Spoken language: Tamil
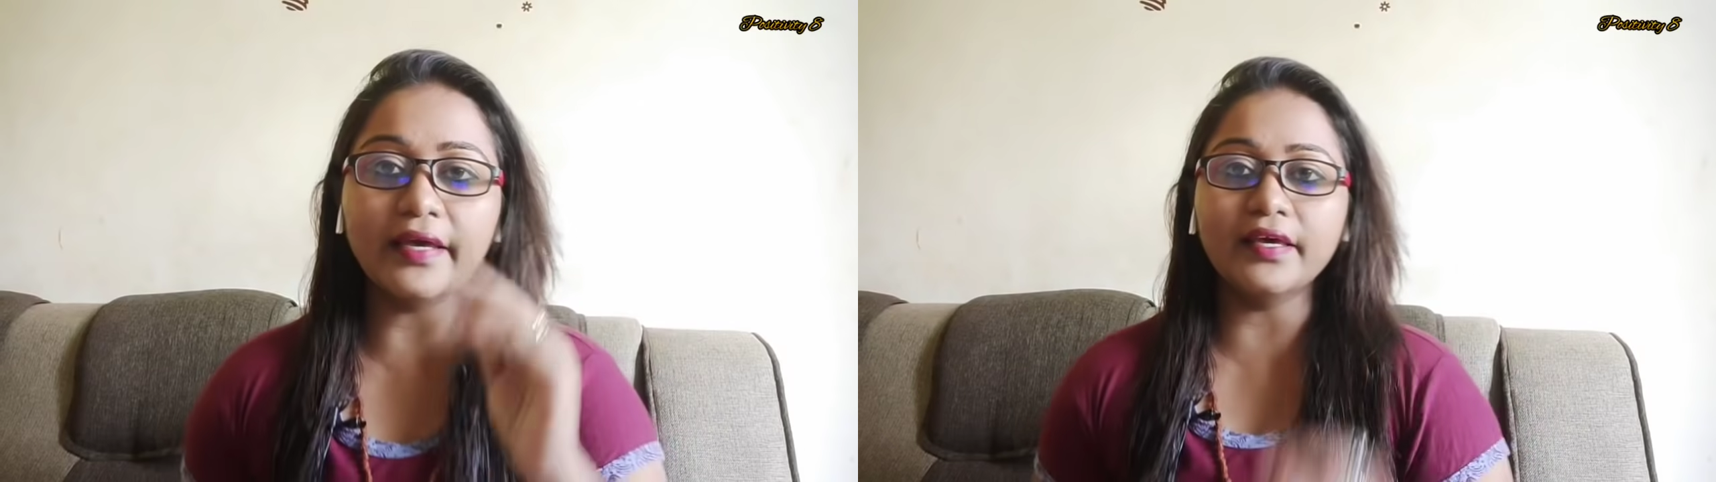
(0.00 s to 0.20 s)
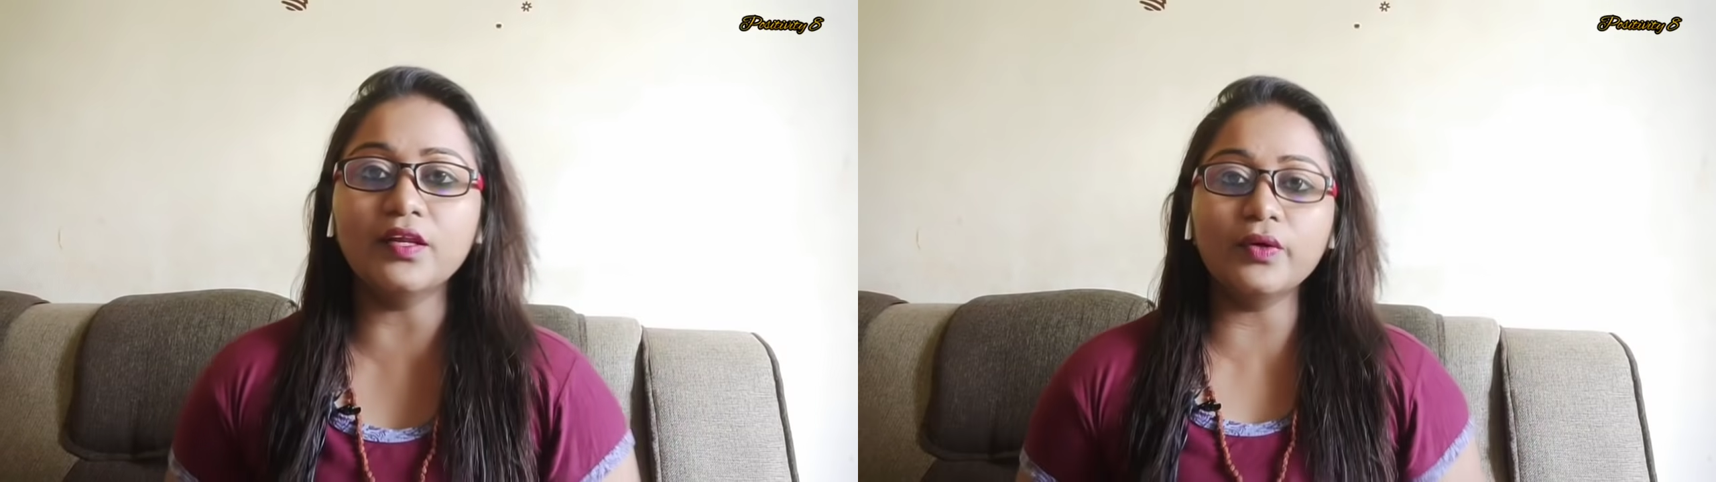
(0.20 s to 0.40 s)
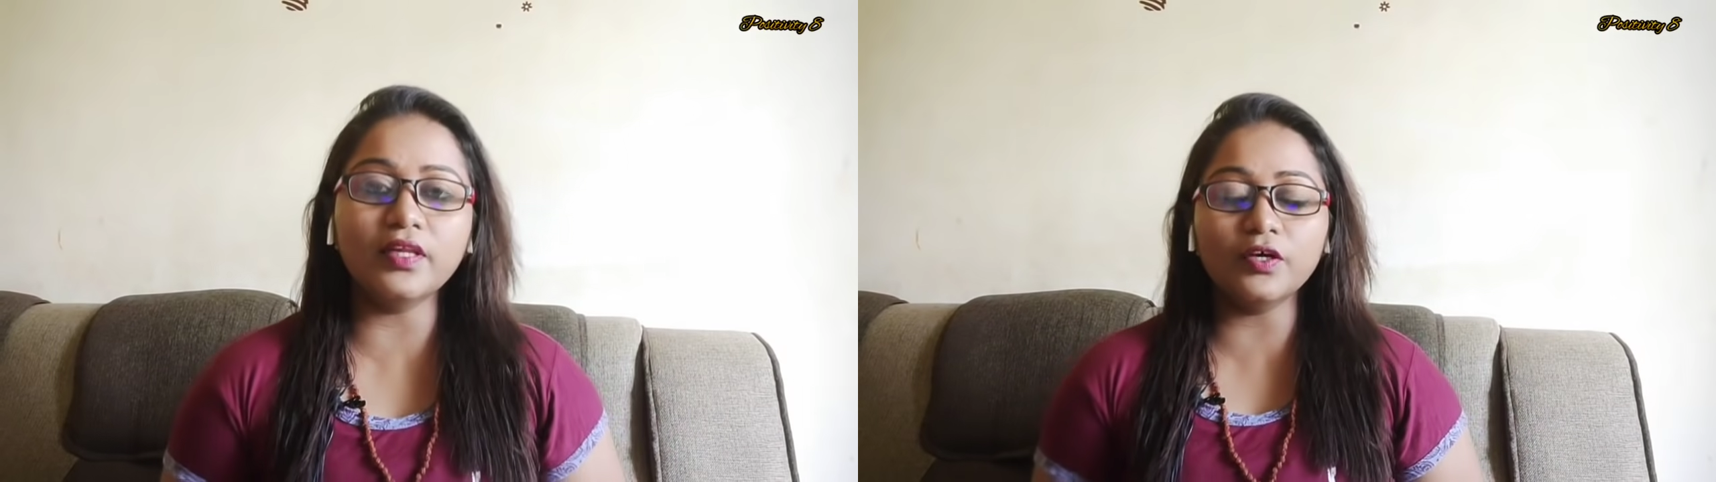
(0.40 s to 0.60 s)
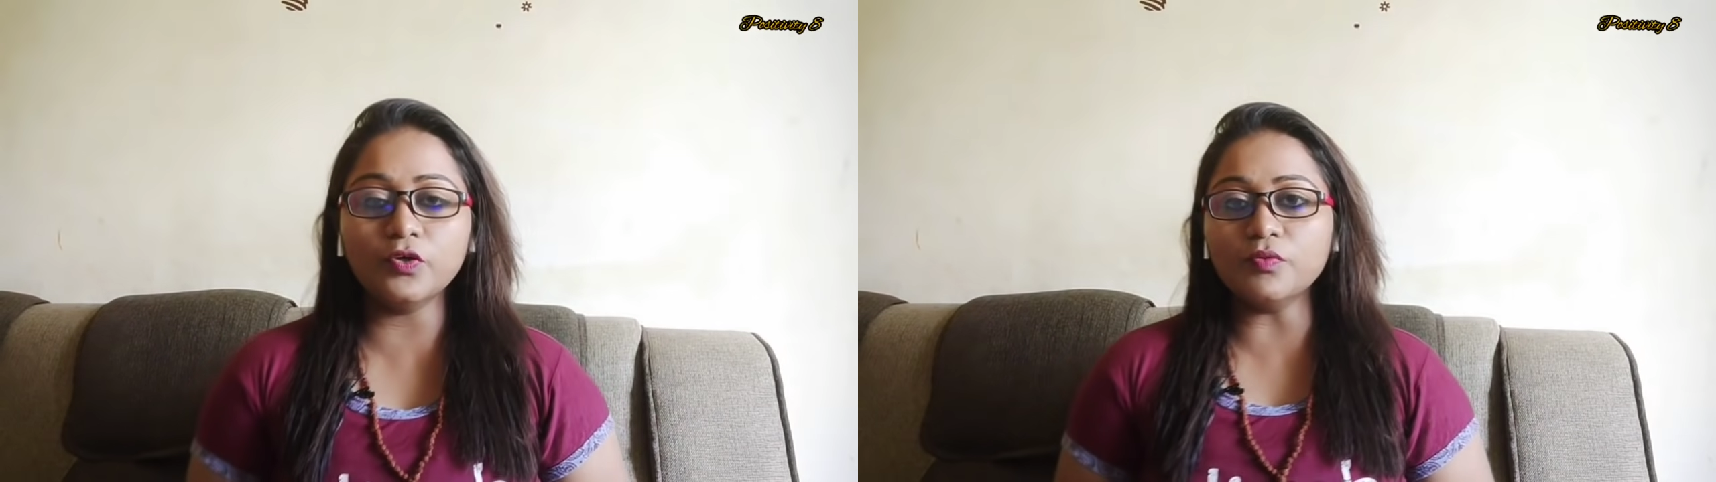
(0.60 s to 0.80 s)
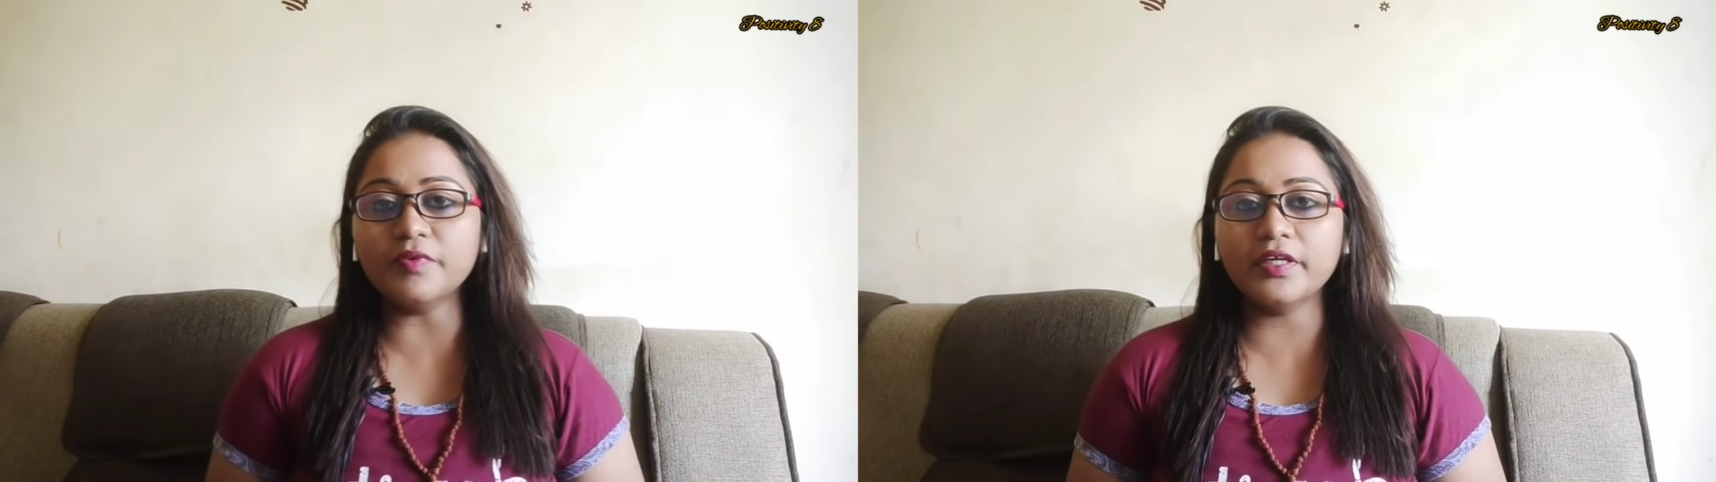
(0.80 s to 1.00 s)
ஹலோ
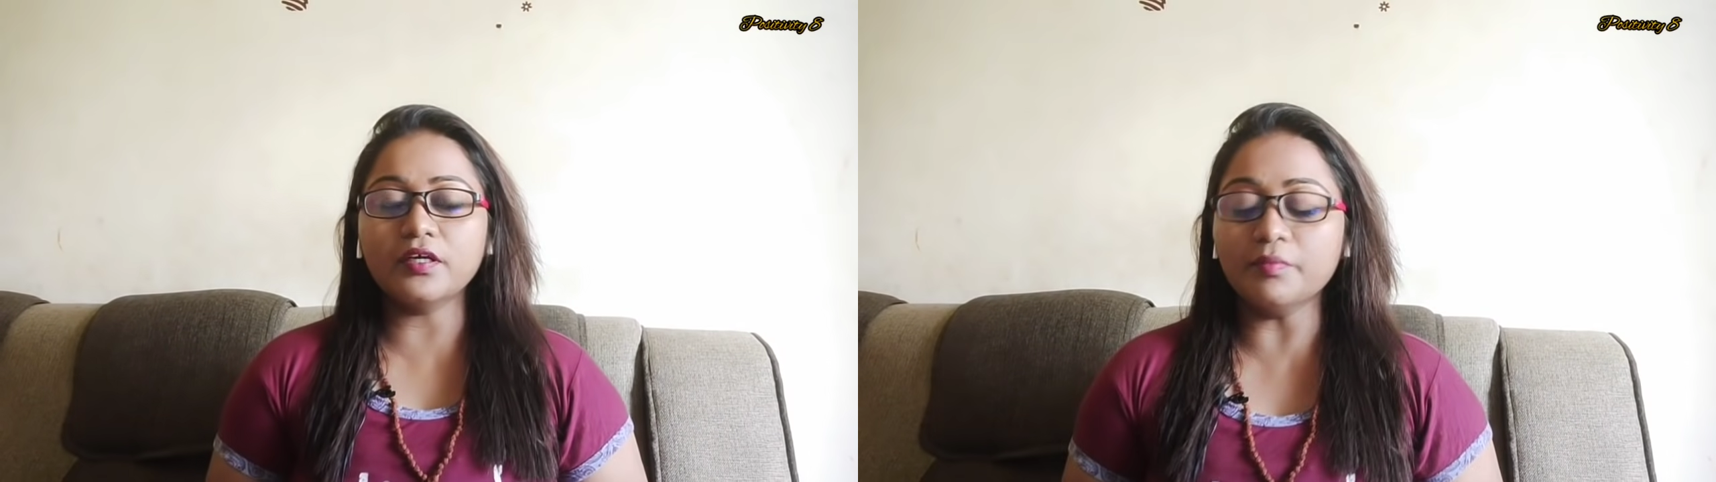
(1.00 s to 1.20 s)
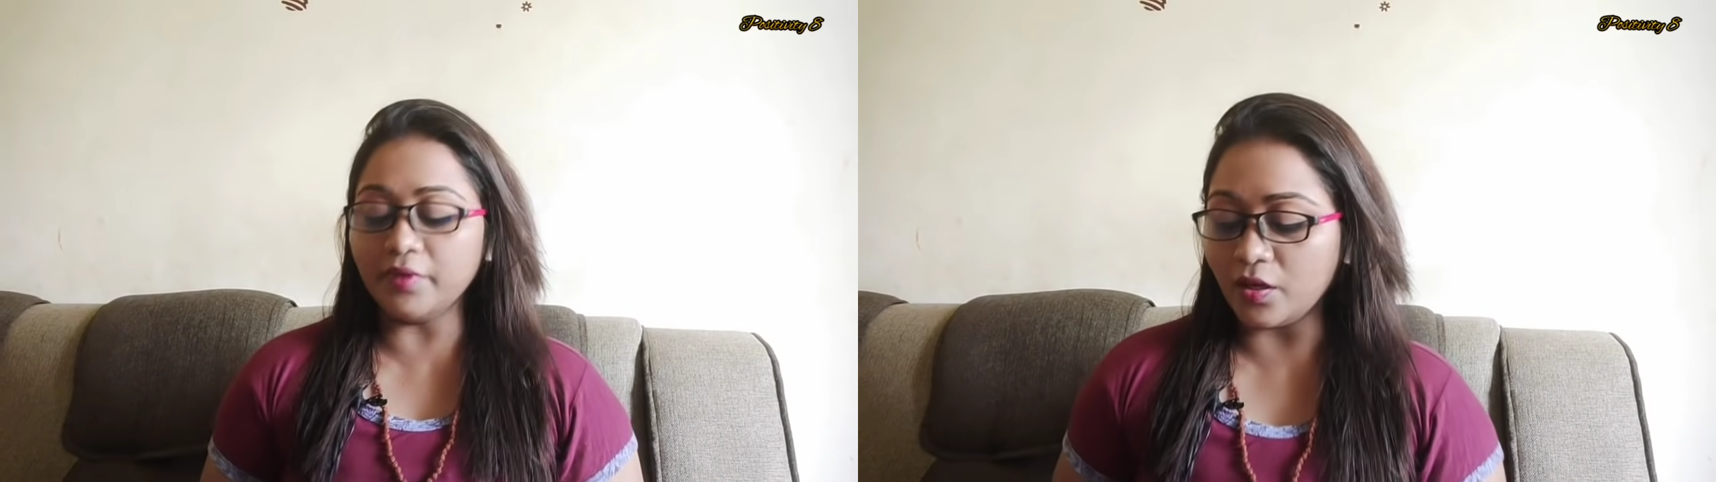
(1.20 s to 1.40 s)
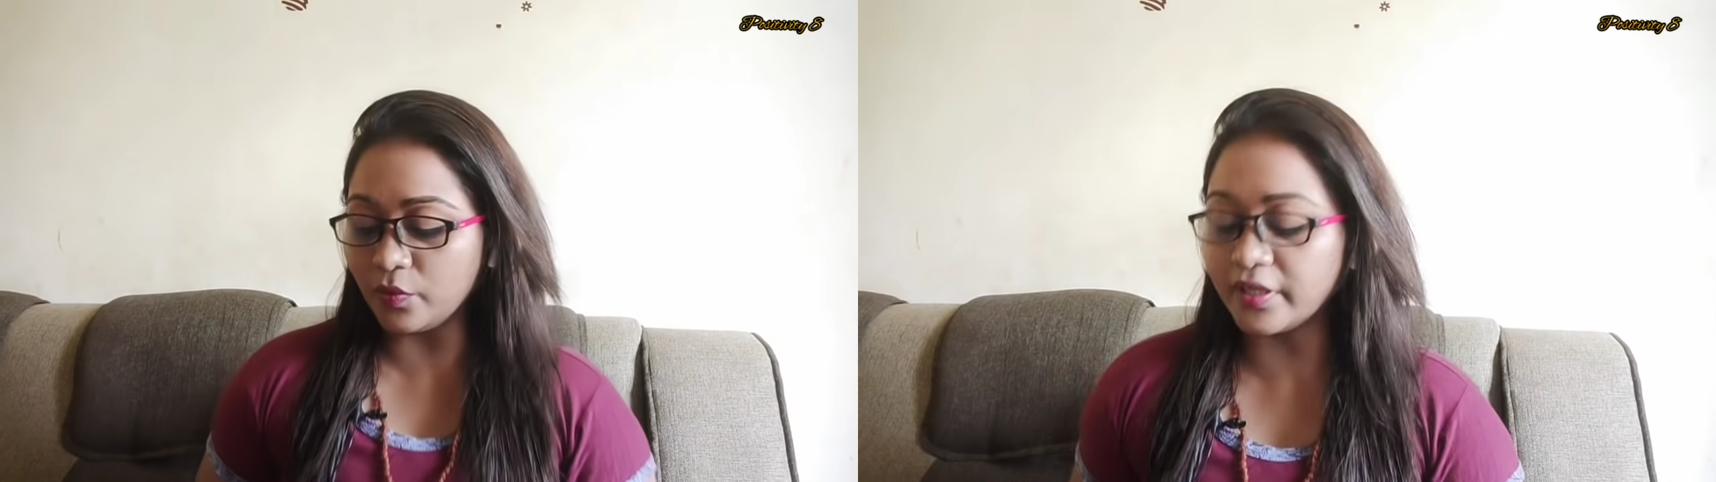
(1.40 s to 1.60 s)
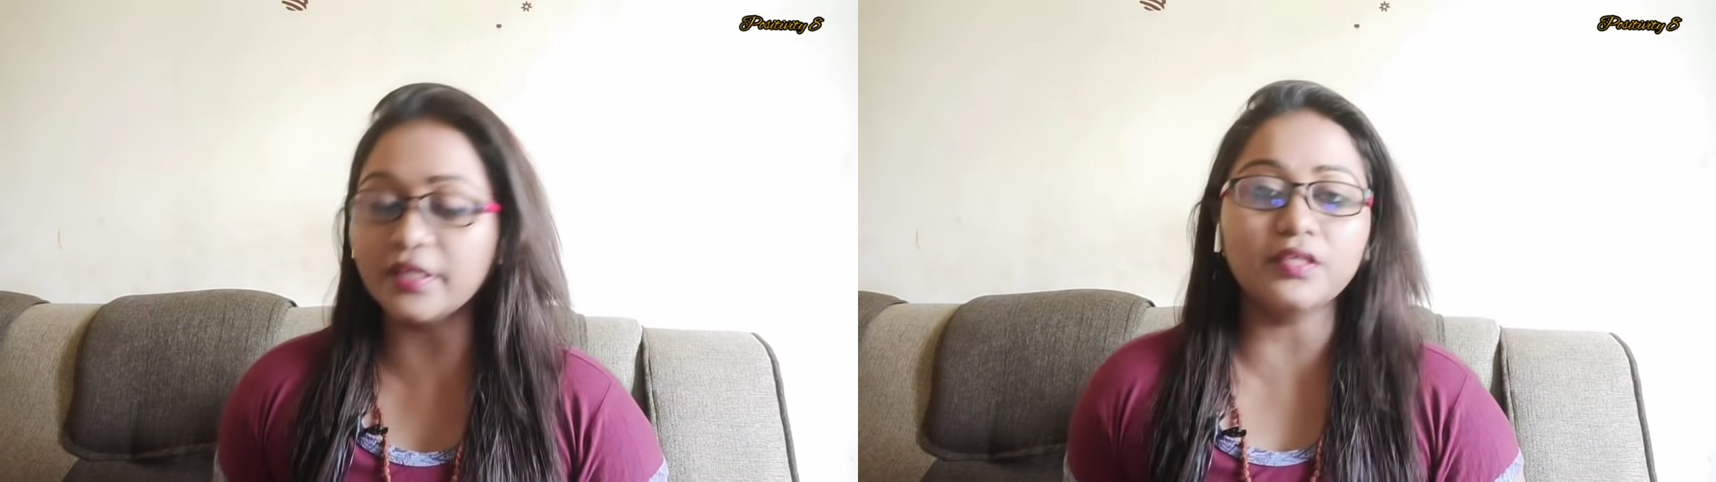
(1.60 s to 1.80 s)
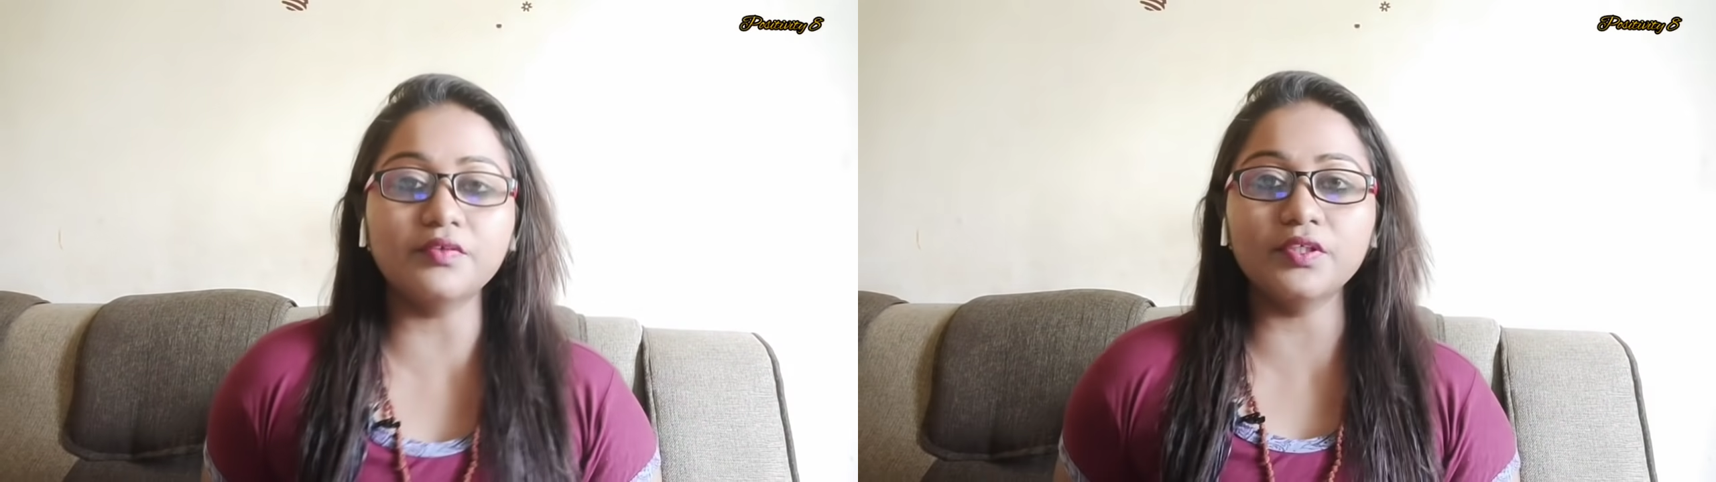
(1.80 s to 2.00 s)
எல்லாருக்கும் வணக்கம் நான் உங்ககிட்ட